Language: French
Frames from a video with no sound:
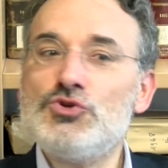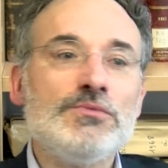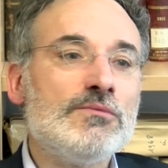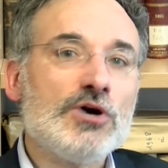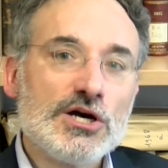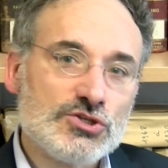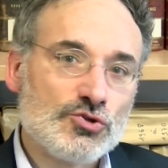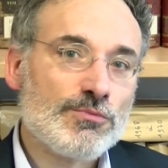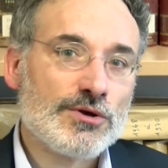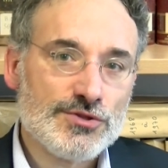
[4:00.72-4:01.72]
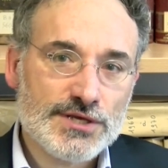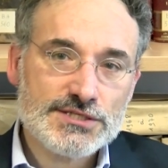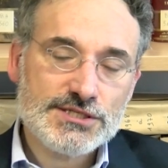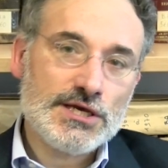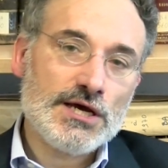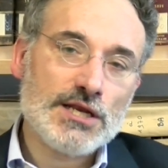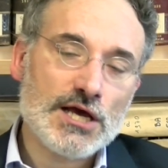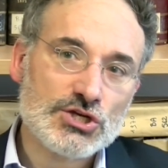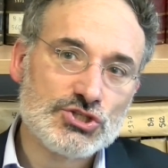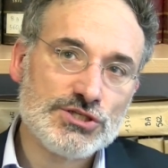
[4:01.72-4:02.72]
du mémoire, j'ai entrepris une thèse qui a
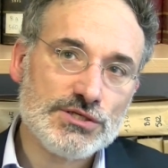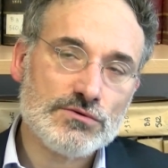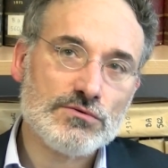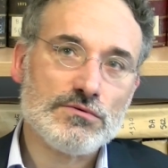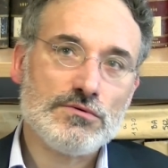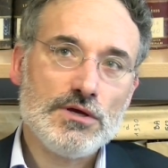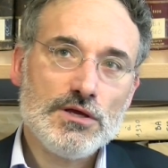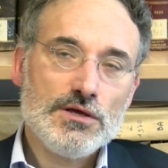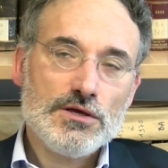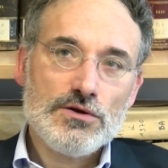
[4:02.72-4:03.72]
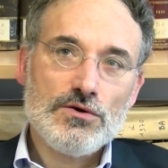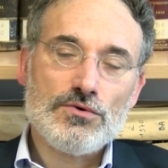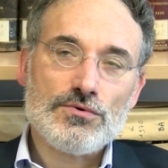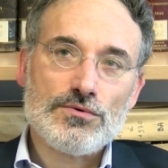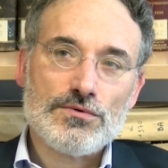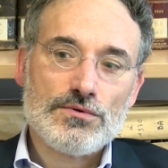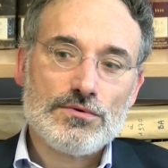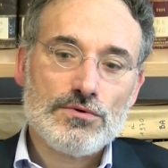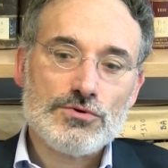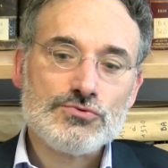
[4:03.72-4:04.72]
élargi le
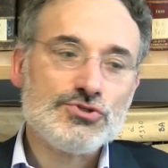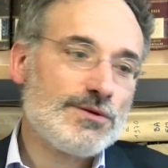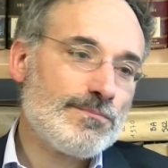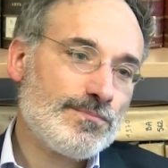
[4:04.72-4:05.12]
sujet.